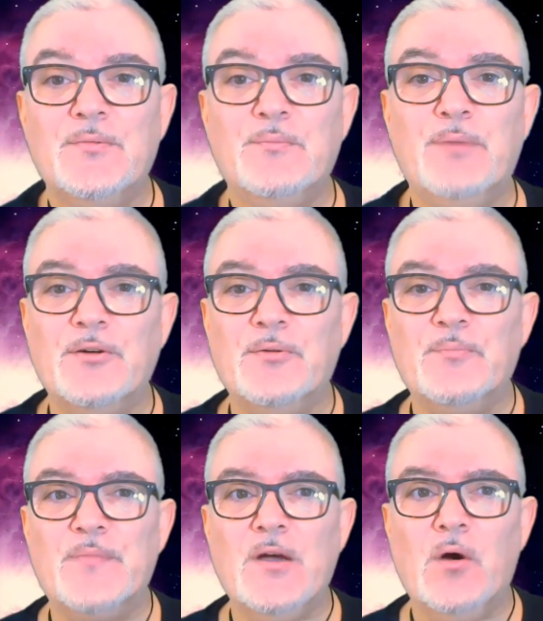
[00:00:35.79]
Bueno,
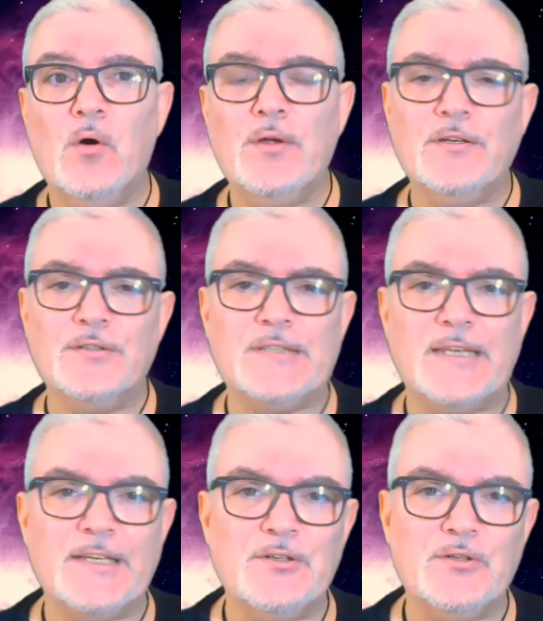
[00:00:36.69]
hoy os
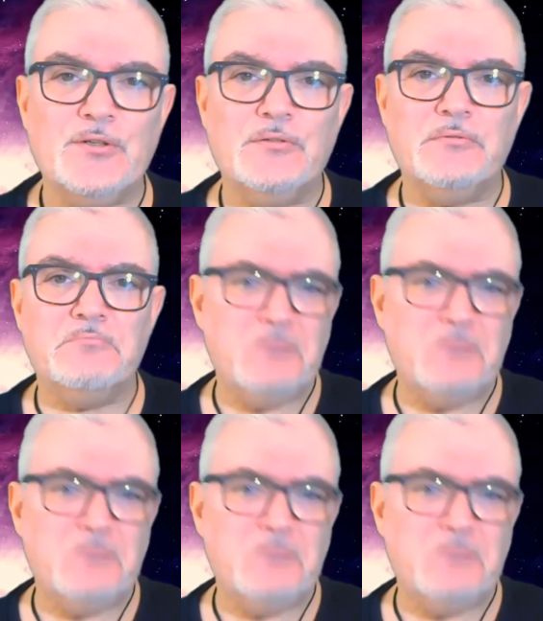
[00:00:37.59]
traigo